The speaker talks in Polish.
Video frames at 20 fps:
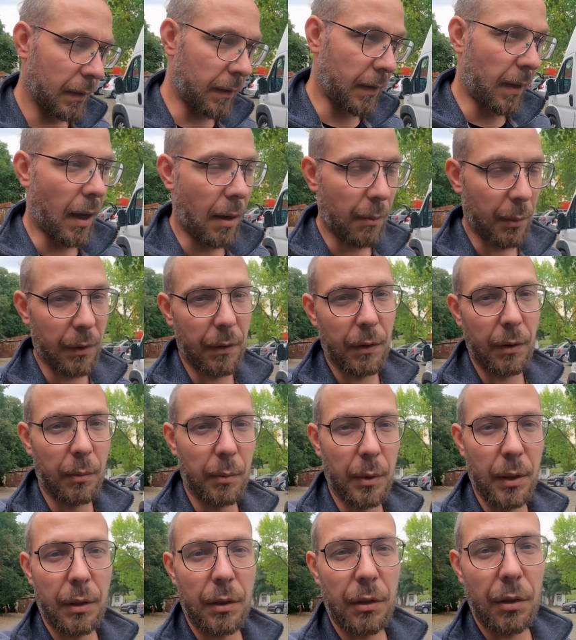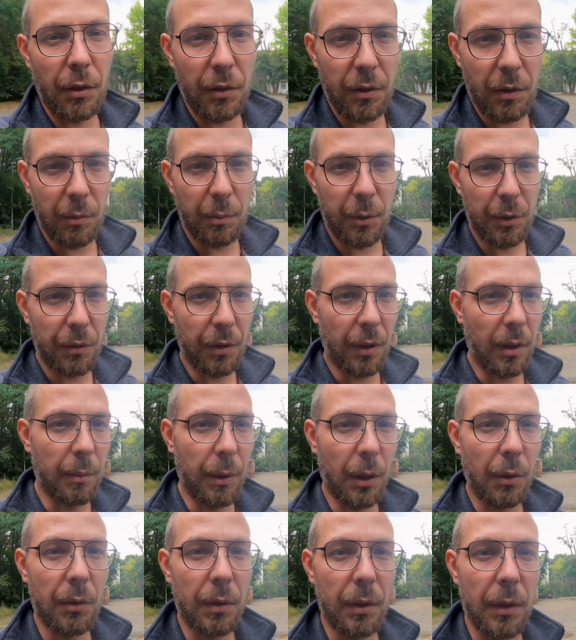znamy w sumie trzy osoby,
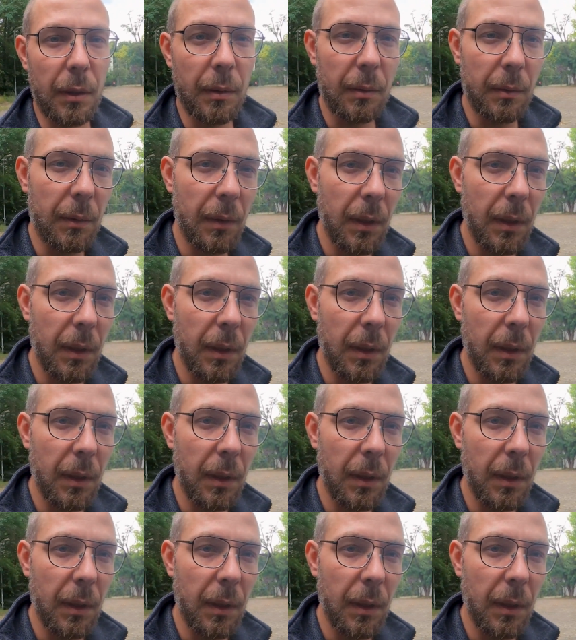które miały